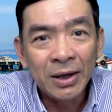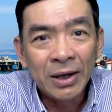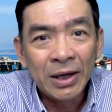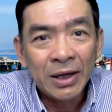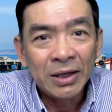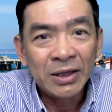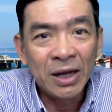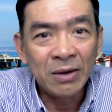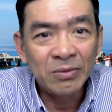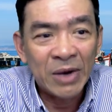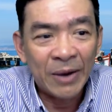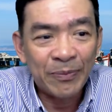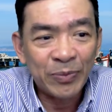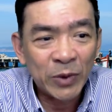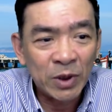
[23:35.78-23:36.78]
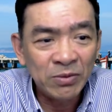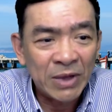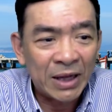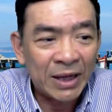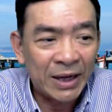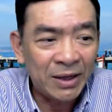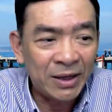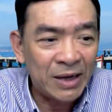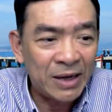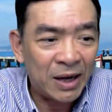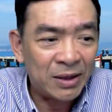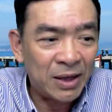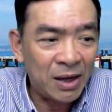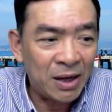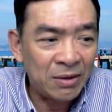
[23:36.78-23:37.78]
nhưng mà chúng ta thấy rằng
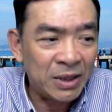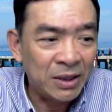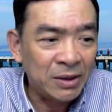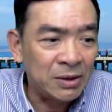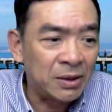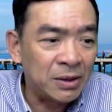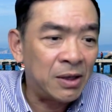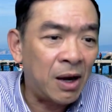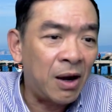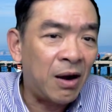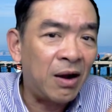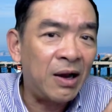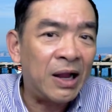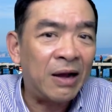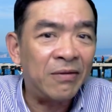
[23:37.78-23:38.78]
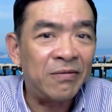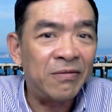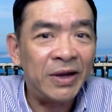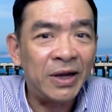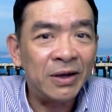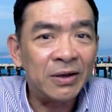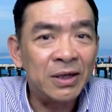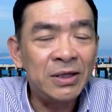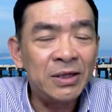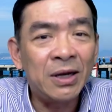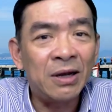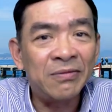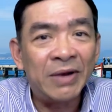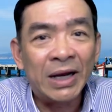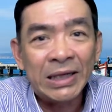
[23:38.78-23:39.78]
đó những người đó họ làm việc thứ nhất là
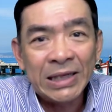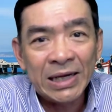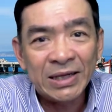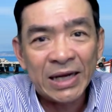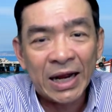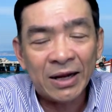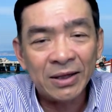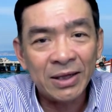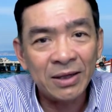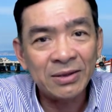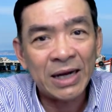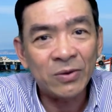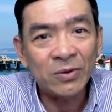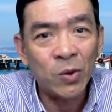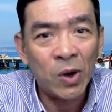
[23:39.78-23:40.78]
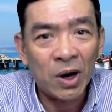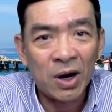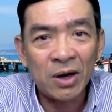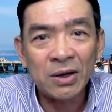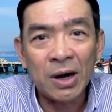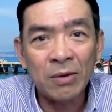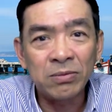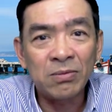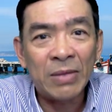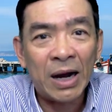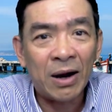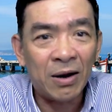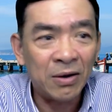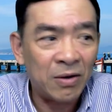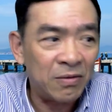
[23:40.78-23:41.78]
về cái chức năng cách của họ không mà
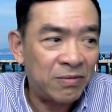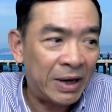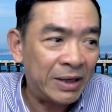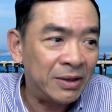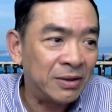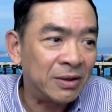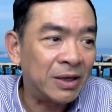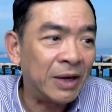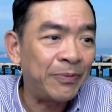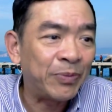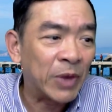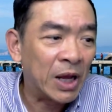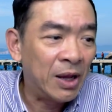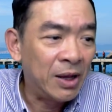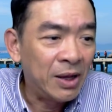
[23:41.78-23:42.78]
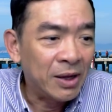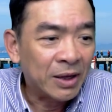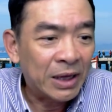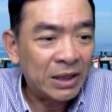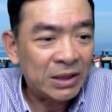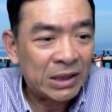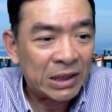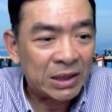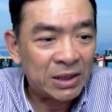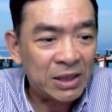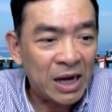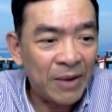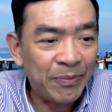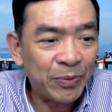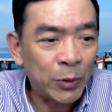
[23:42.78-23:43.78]
họ còn phải được cái cái sự
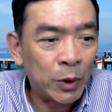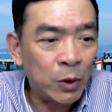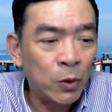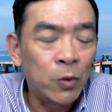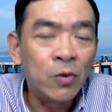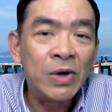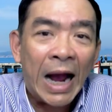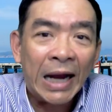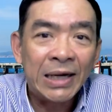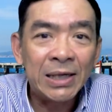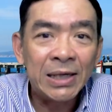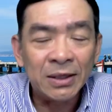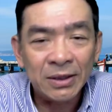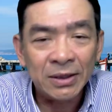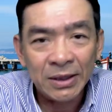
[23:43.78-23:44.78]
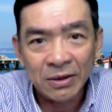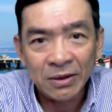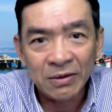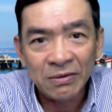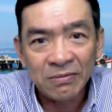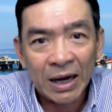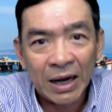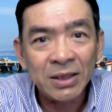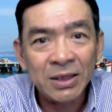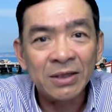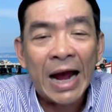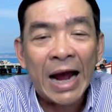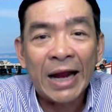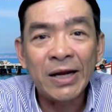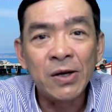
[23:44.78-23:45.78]
um, ưu đãi rất là nhiều và cái sự
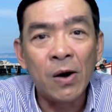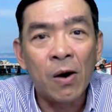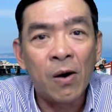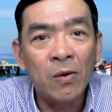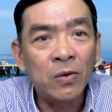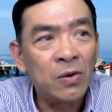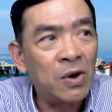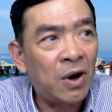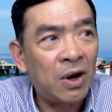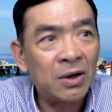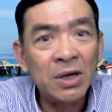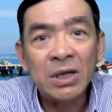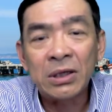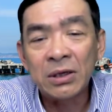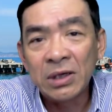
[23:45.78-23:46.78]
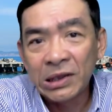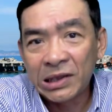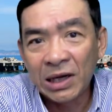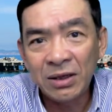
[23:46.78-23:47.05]
đãi ngộ của họ rất là tương xứng